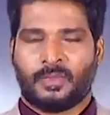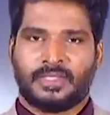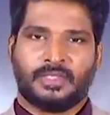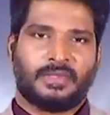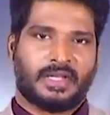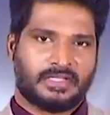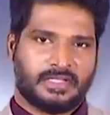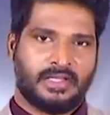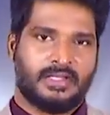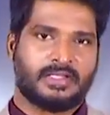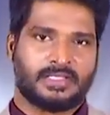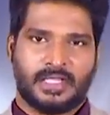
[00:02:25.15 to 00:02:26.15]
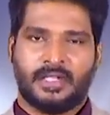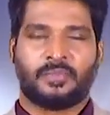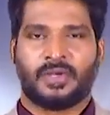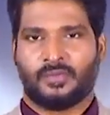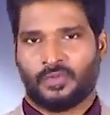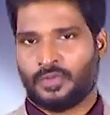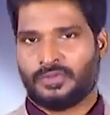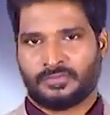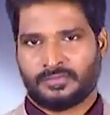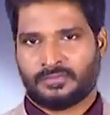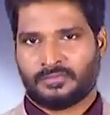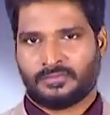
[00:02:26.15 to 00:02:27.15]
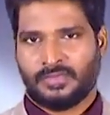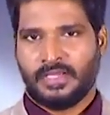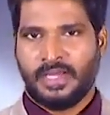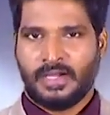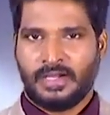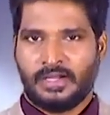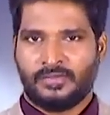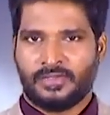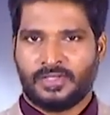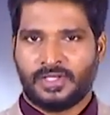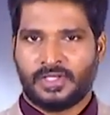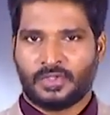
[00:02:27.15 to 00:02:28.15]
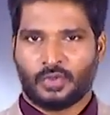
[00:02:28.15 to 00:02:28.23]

மற்ற பிளானட்ஸ்லாம் என்ன செயல் பண்ண போகுது ஏழில் வந்து